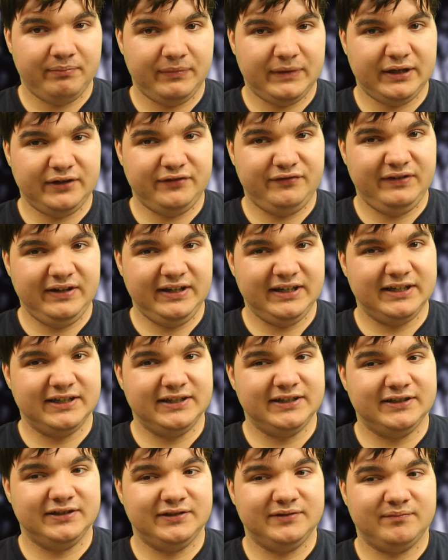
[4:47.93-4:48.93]

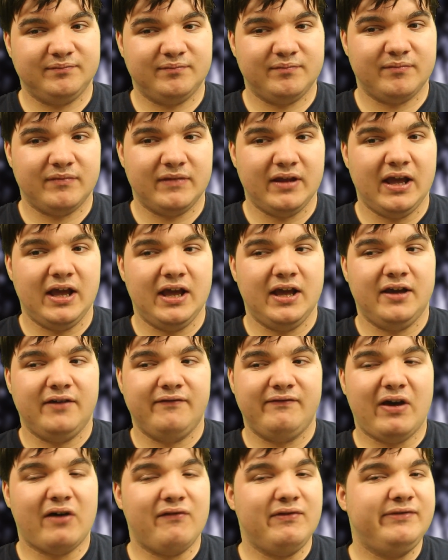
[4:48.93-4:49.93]
deswegen
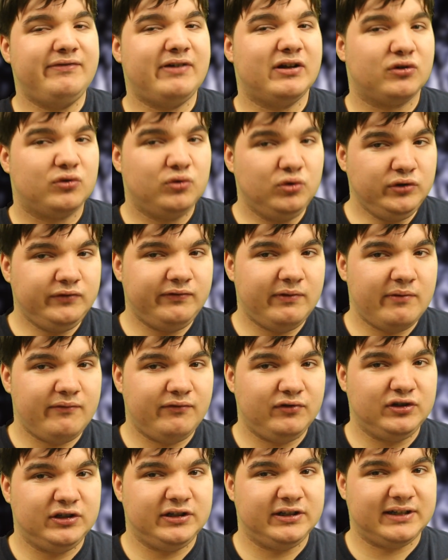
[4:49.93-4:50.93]
Wäre auf jeden Fall gut, wenn man
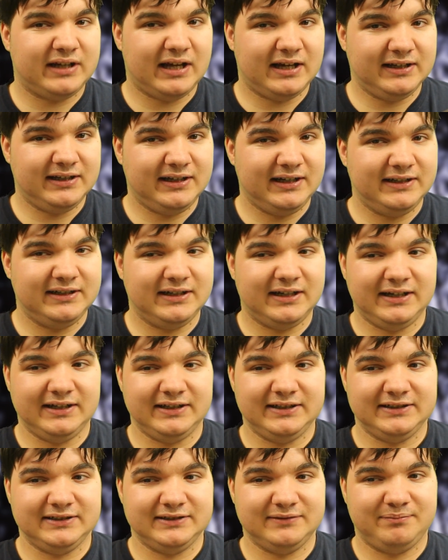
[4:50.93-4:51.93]
für die Krankheit
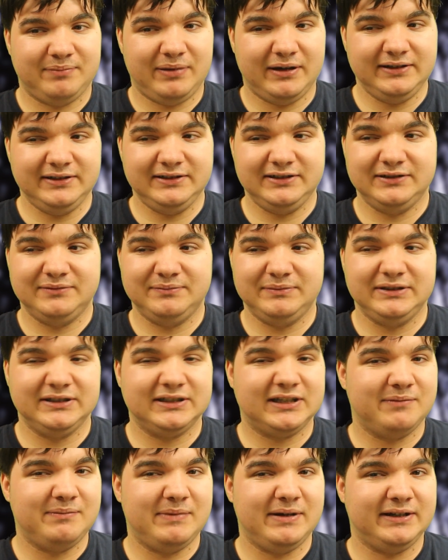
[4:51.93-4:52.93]
ein passendes
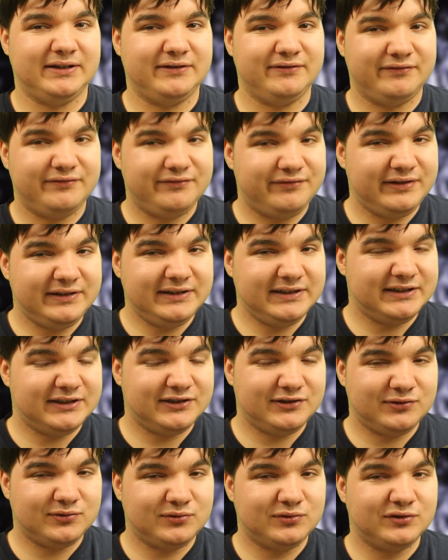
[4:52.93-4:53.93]
Medikament
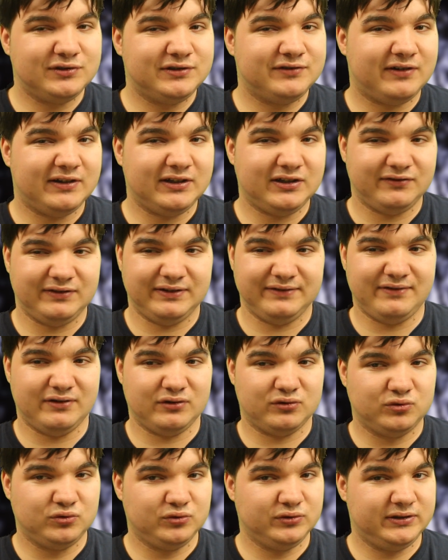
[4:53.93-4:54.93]
finden tut, was auf jeden Fall
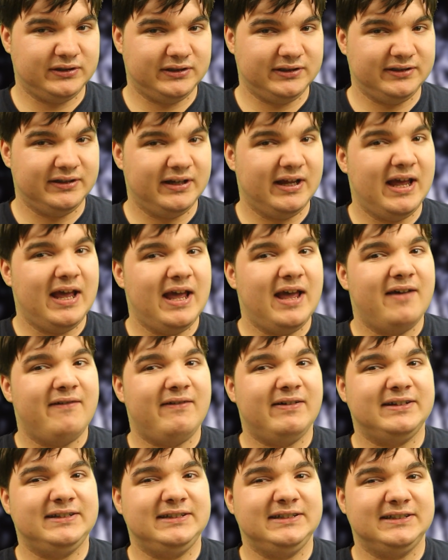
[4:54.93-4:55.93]
gut ist,
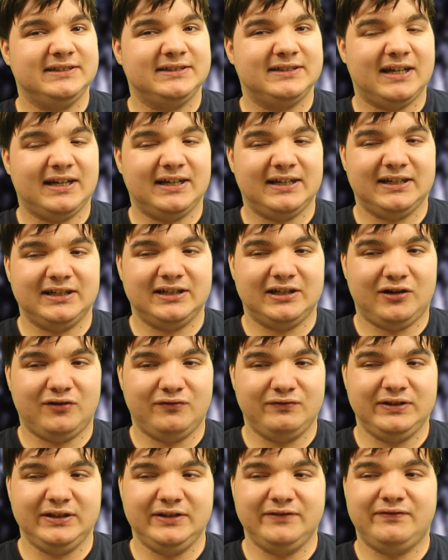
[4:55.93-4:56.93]
was die Krankheit
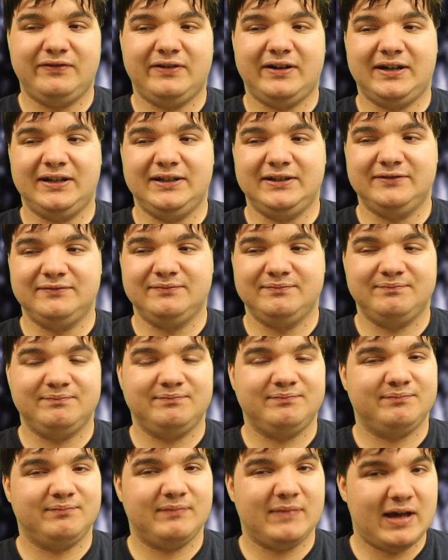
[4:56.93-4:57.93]
auf jeden Fall
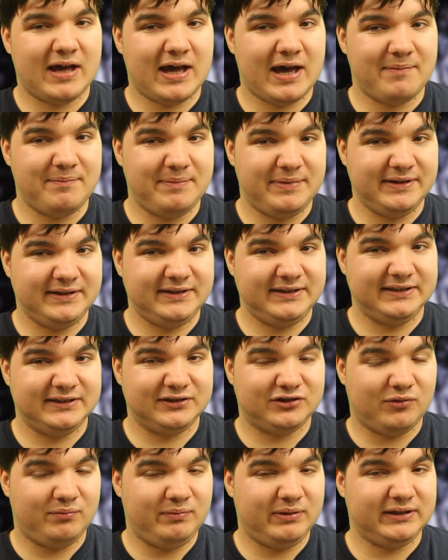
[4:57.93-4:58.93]
am
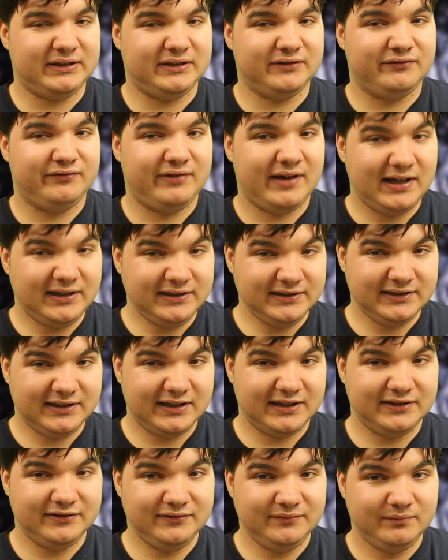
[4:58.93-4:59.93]
besten komplett entfernen
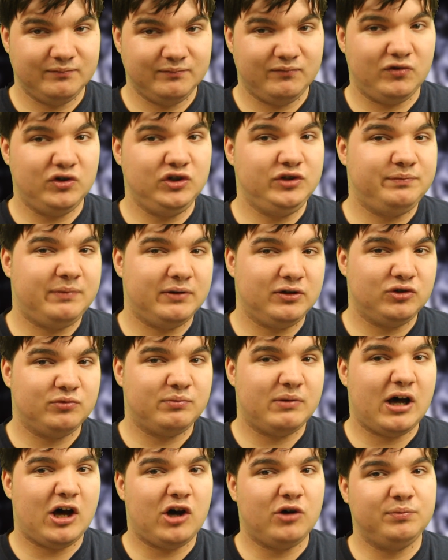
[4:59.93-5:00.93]
kann, würde ich mal so
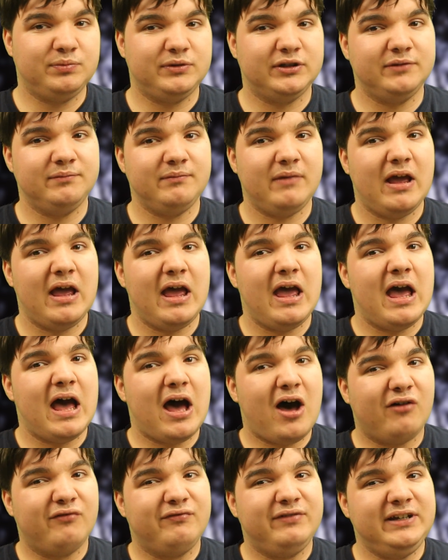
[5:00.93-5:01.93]
behaupten.
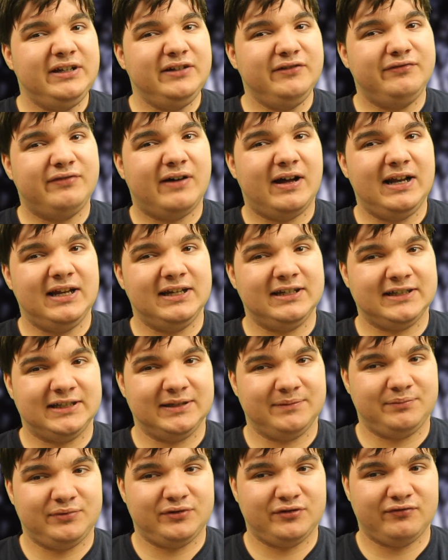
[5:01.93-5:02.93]
Auf jeden Fall, es
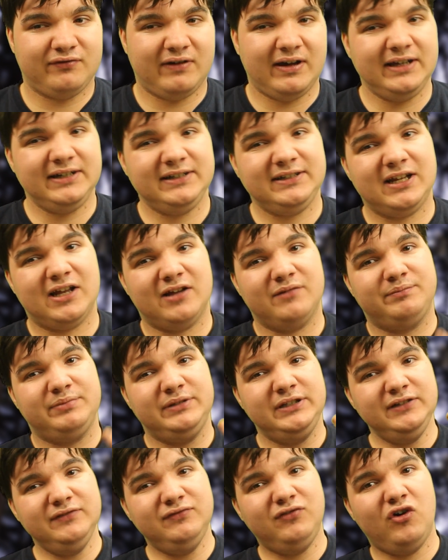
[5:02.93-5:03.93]
gibt zwei
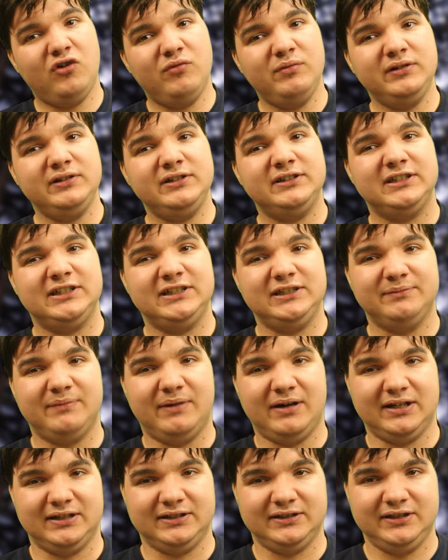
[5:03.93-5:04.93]
Therapieformen, die
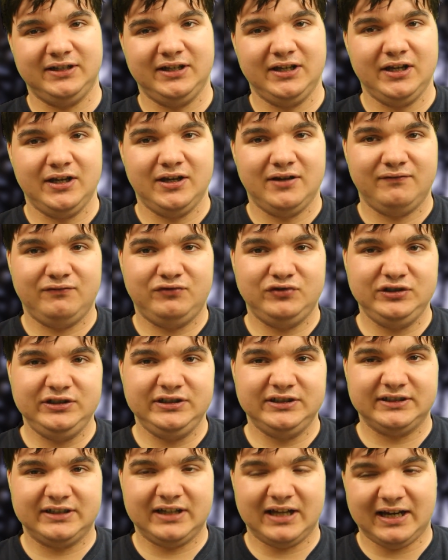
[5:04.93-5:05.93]
man für
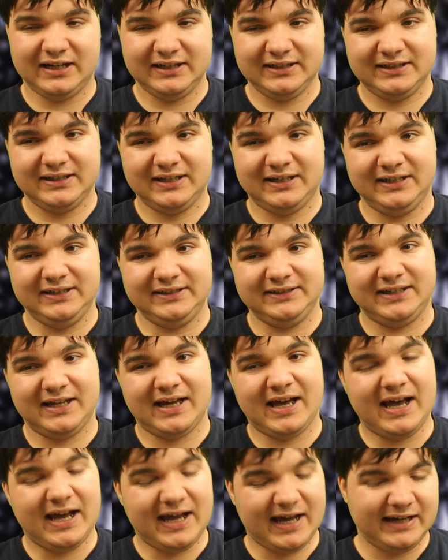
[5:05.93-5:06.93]
diese Krankheit
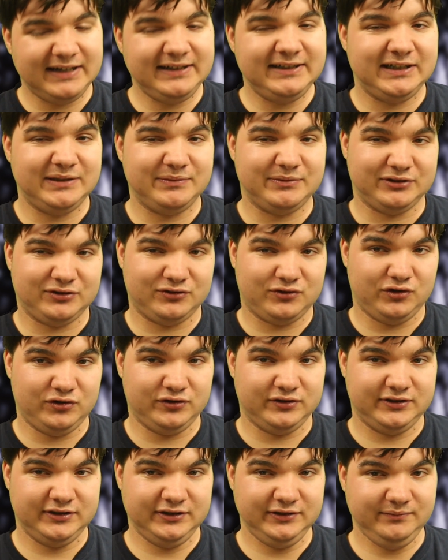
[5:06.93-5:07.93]
einnehmen
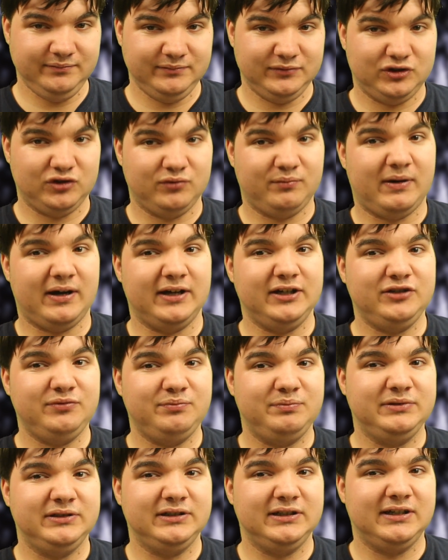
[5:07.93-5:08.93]
könnte. Zum
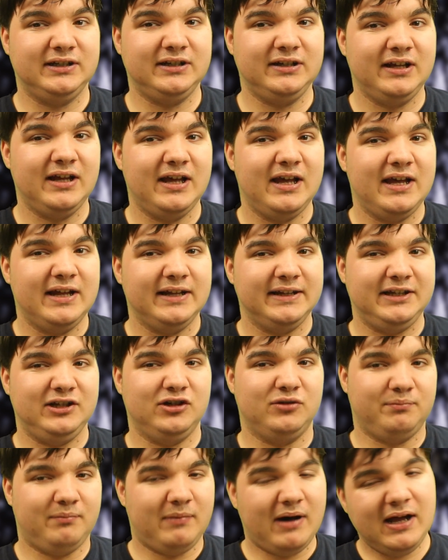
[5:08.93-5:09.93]
Beispiel die
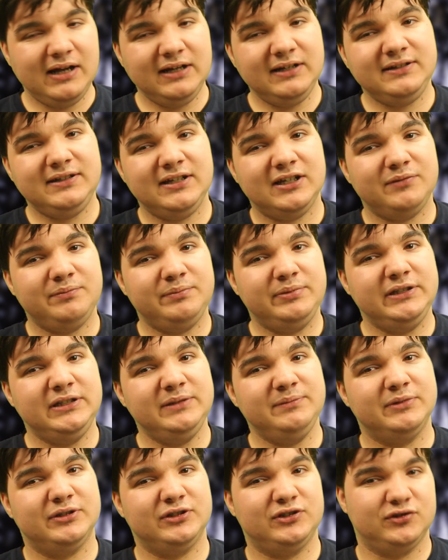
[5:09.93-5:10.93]
normale
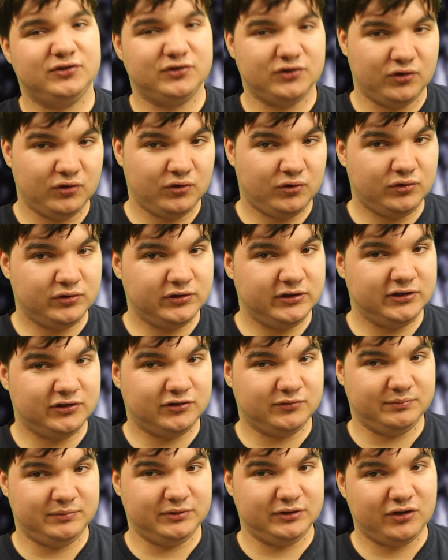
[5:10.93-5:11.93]
Therapie, Messologe
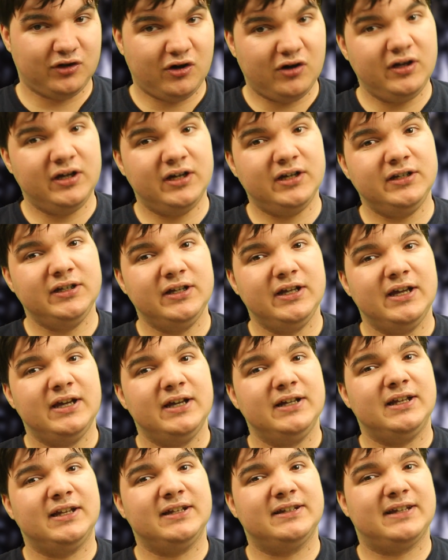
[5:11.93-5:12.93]
und Betreuer,
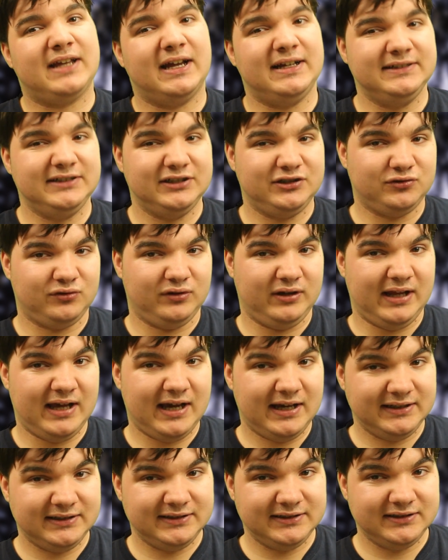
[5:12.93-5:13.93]
das Ganze zu
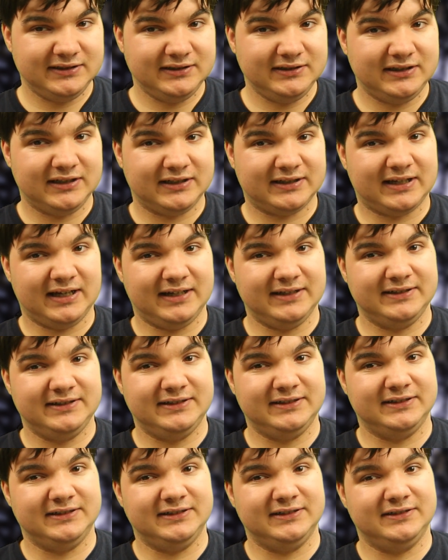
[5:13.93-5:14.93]
lernen, das
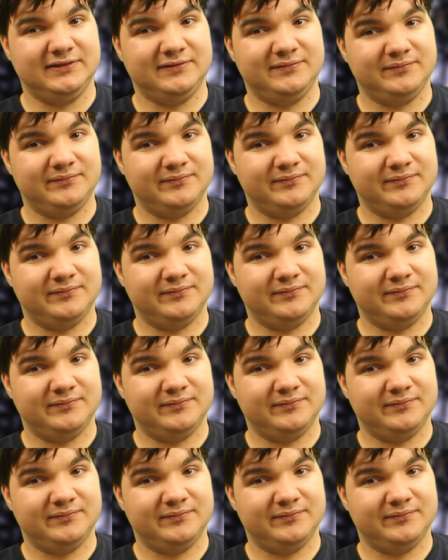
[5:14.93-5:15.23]
Ganze